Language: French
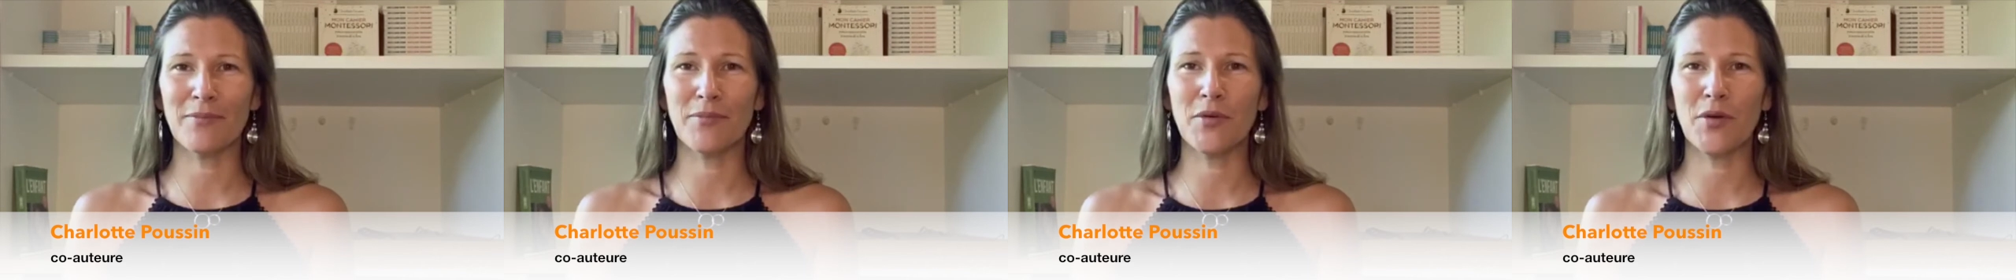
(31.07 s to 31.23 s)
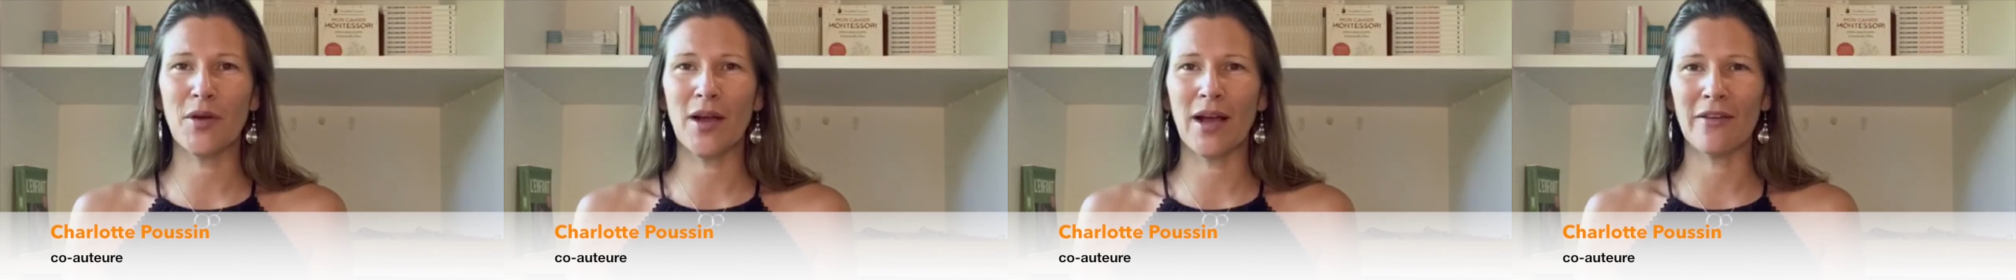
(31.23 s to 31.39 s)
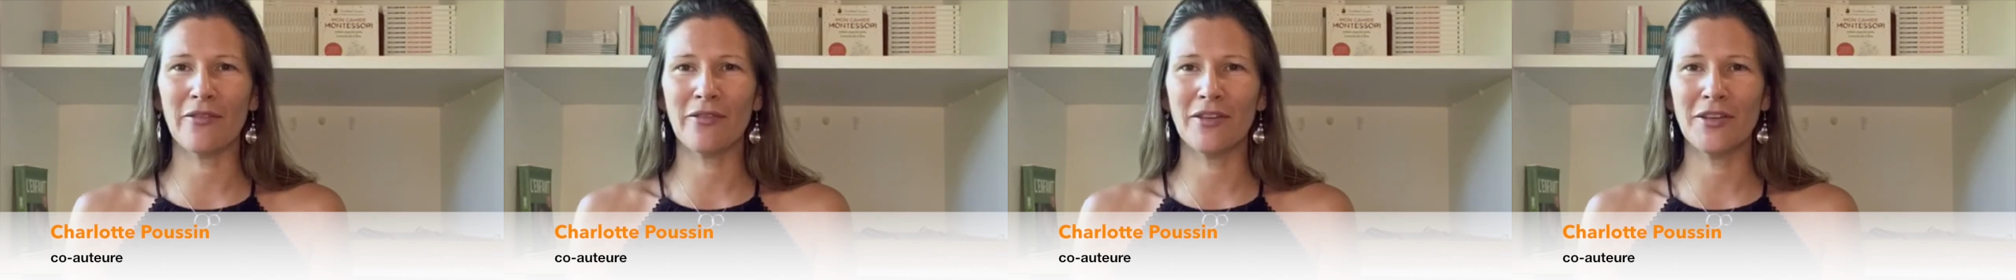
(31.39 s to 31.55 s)

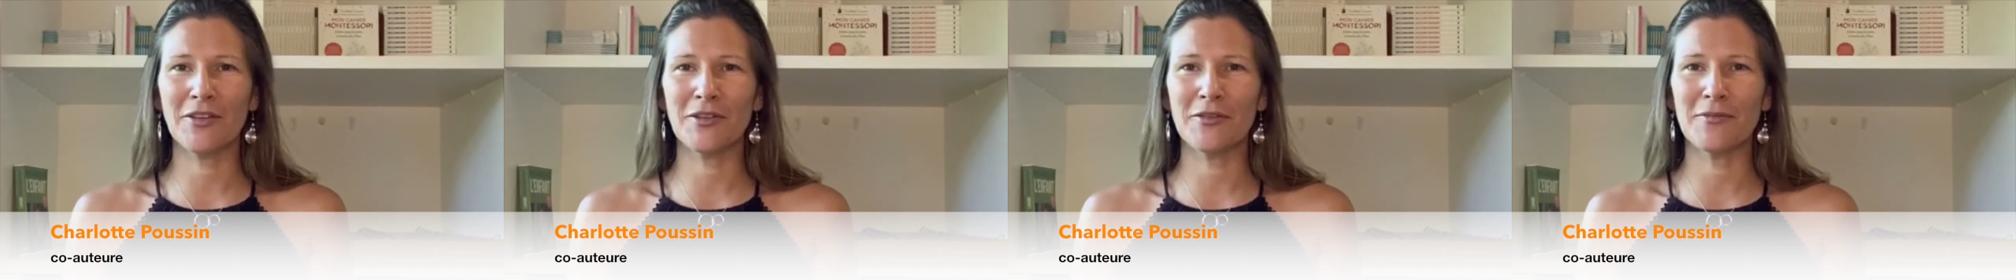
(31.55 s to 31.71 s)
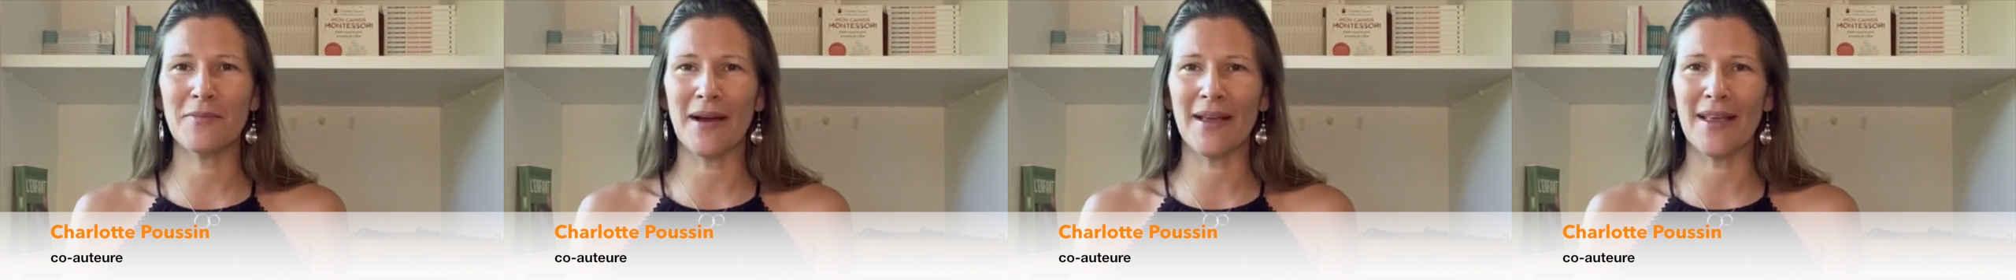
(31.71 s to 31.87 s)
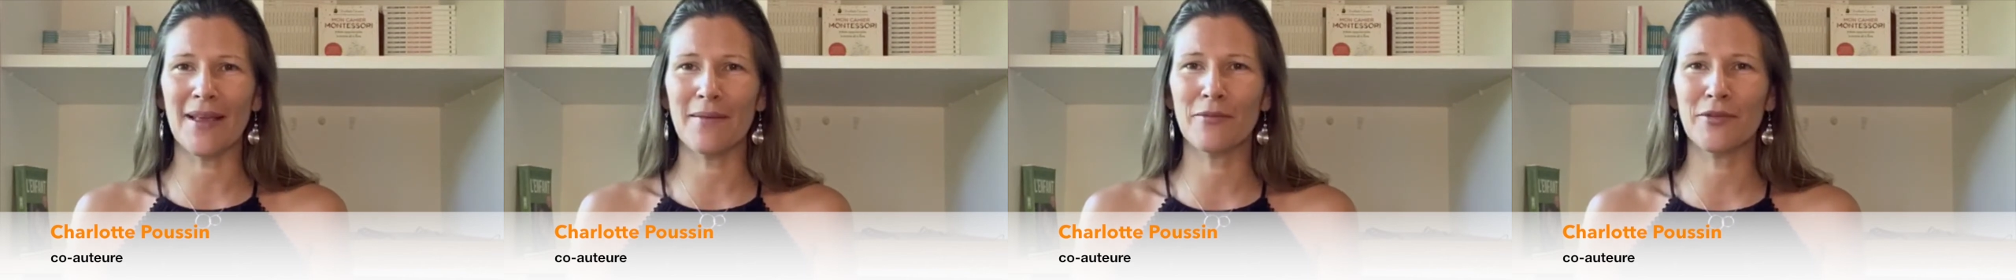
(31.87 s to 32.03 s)
biographie de
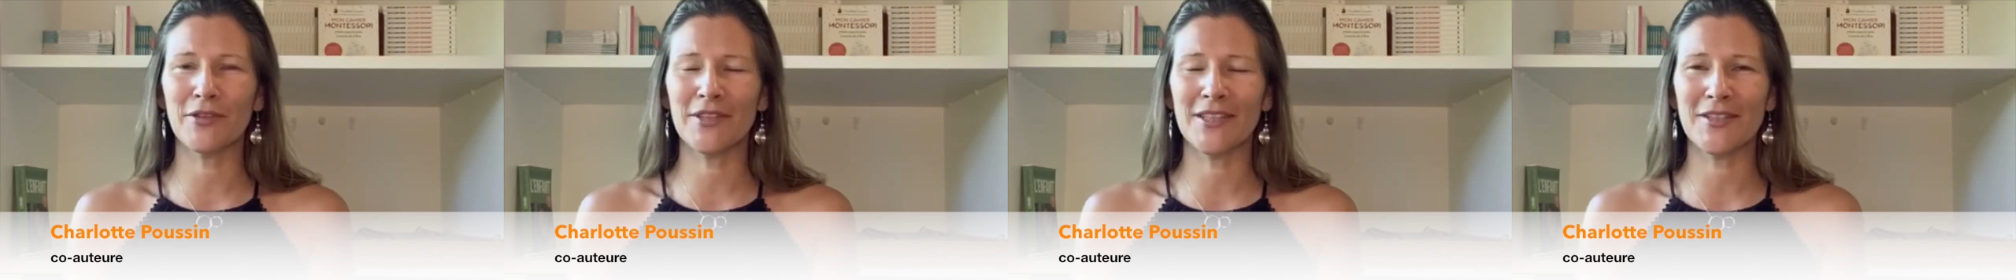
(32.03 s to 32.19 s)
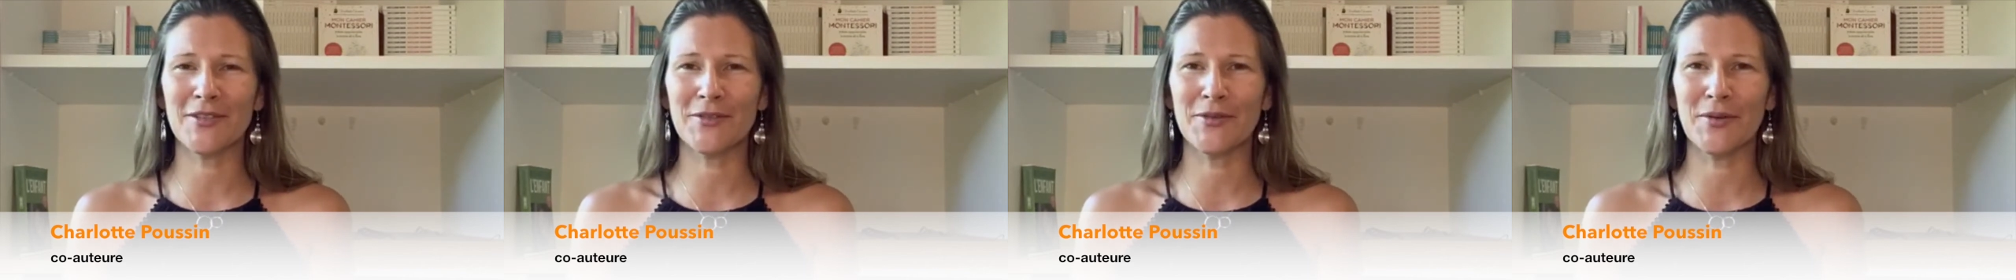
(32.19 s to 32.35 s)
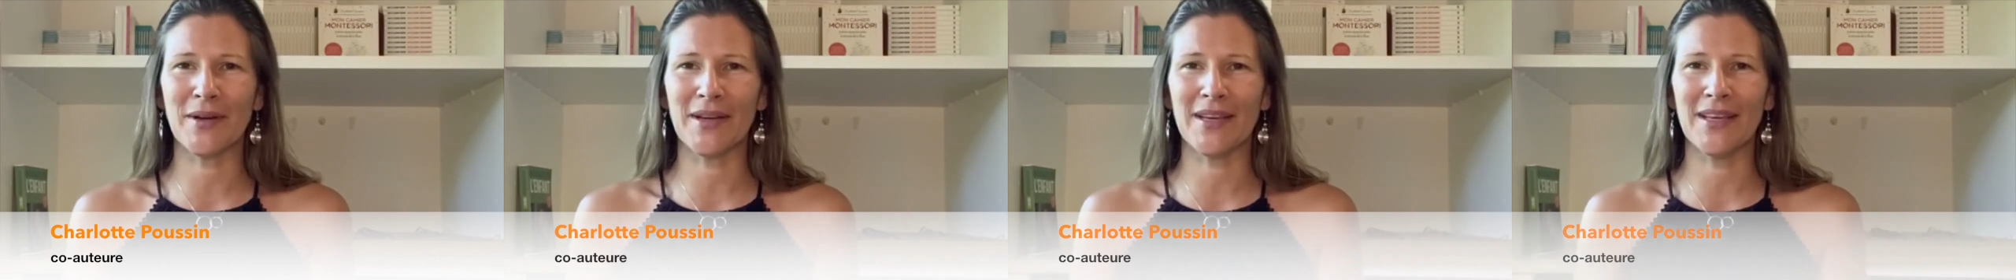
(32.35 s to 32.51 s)
Maria
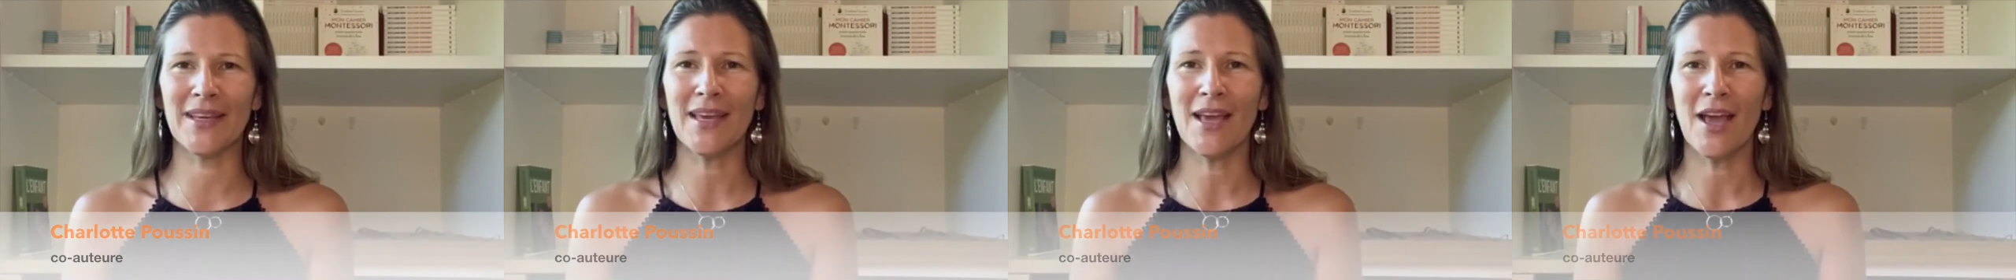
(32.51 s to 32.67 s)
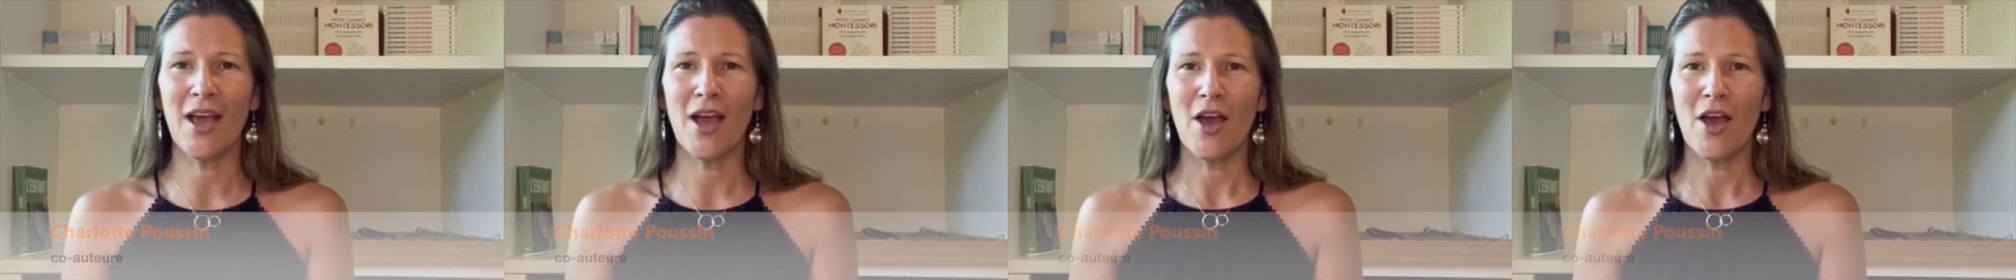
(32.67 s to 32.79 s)
Montessori,